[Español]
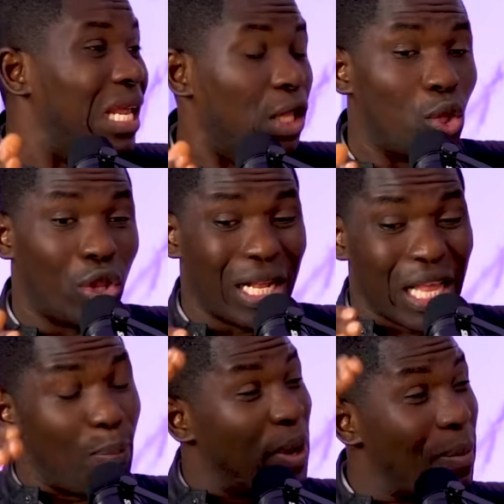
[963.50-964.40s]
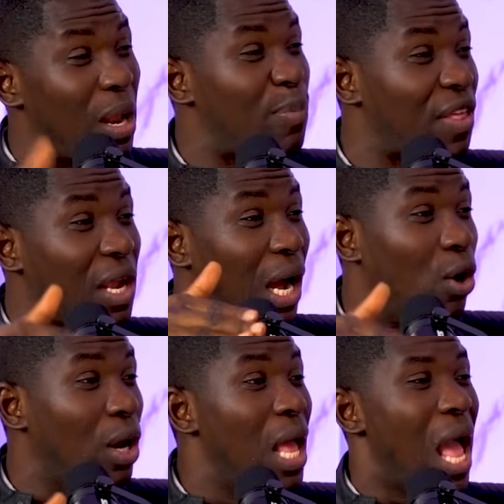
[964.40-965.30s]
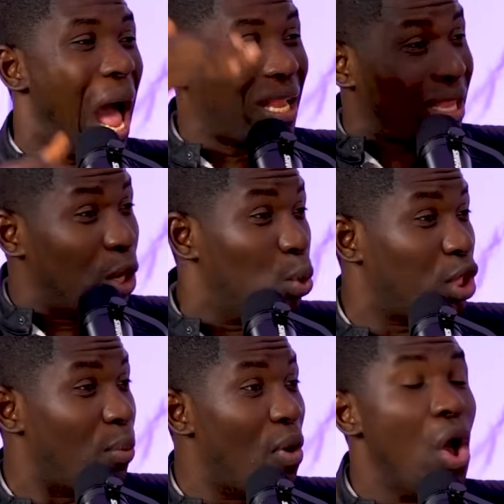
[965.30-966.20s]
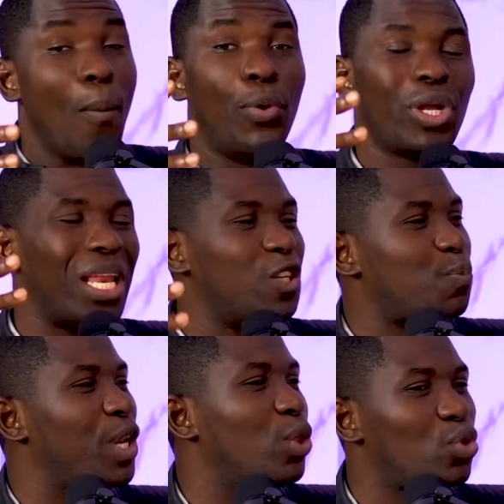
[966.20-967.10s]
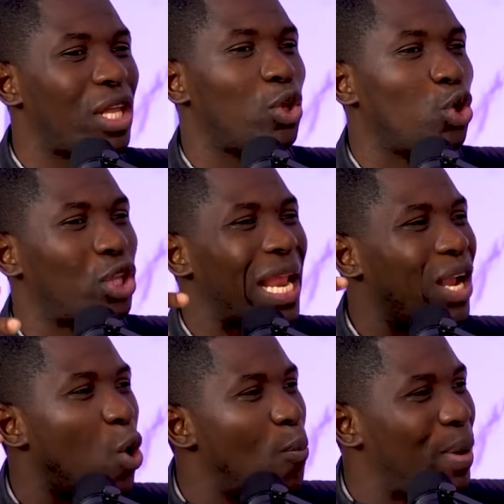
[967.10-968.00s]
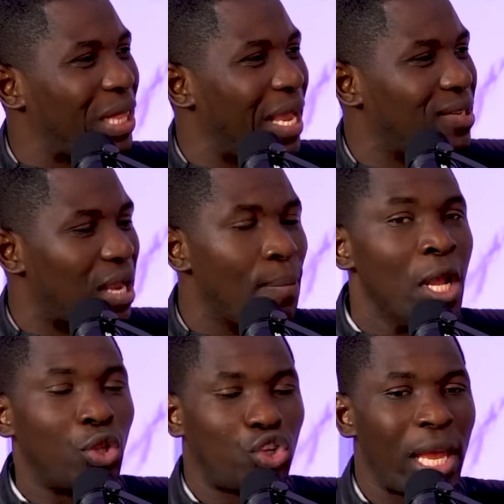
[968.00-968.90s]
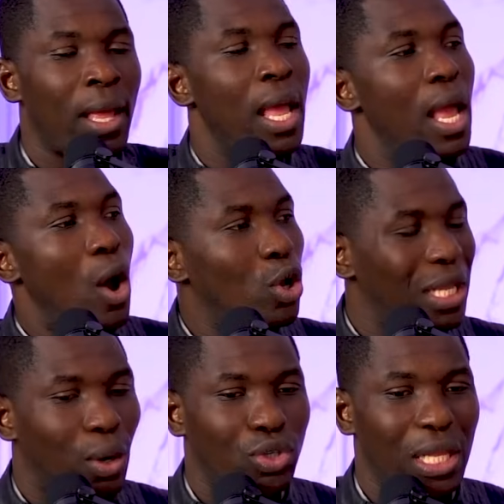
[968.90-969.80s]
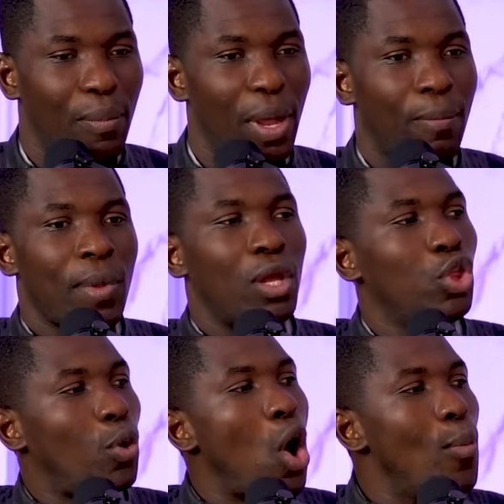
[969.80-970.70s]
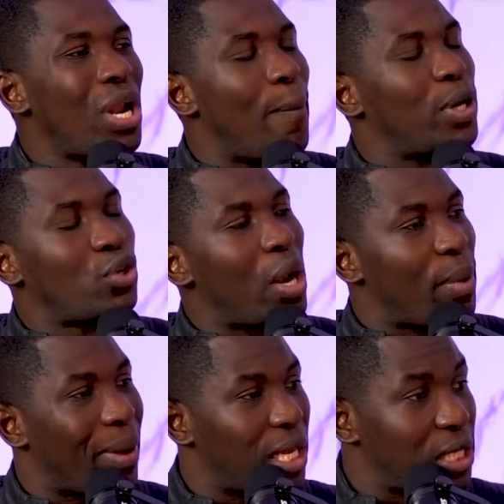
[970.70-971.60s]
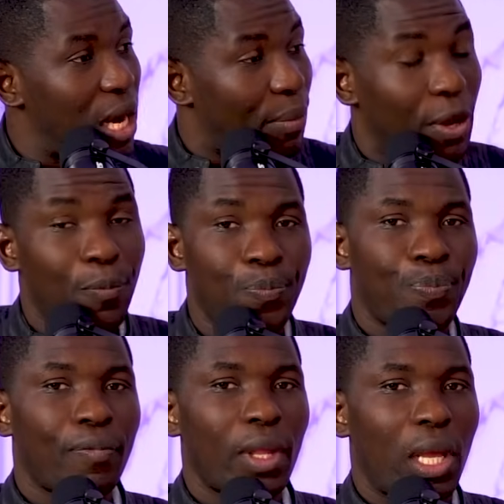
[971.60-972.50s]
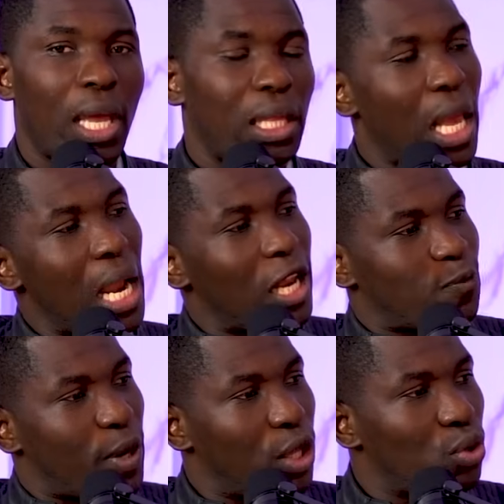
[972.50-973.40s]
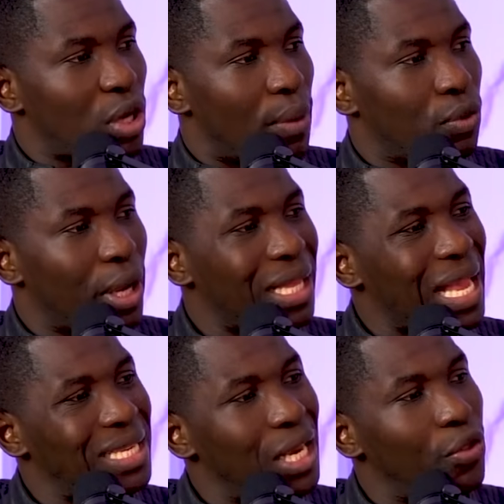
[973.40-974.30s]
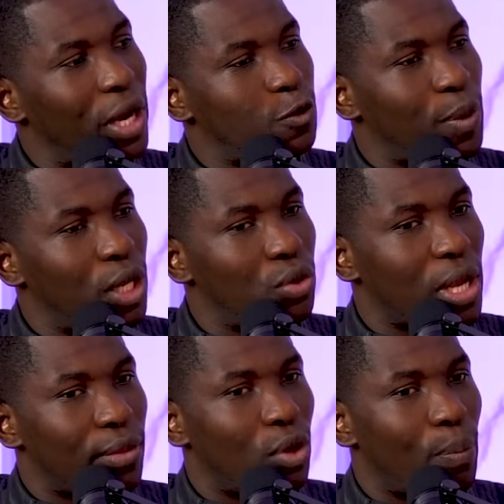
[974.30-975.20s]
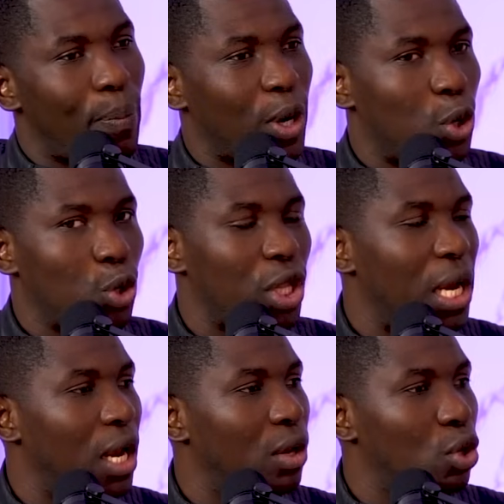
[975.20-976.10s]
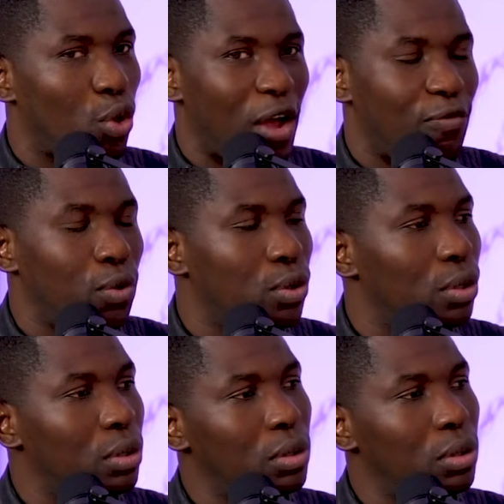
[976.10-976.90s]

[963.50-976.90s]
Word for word: lindo desde el primer predicador hasta el último, porque el Espíritu Santo no trae competencia. Entonces, otra cosa también, ¿cómo una persona me va a decir a mí? que tiene el Espíritu Santo y que está lleno del Espíritu Santo, pero no, tiene, no da fruto.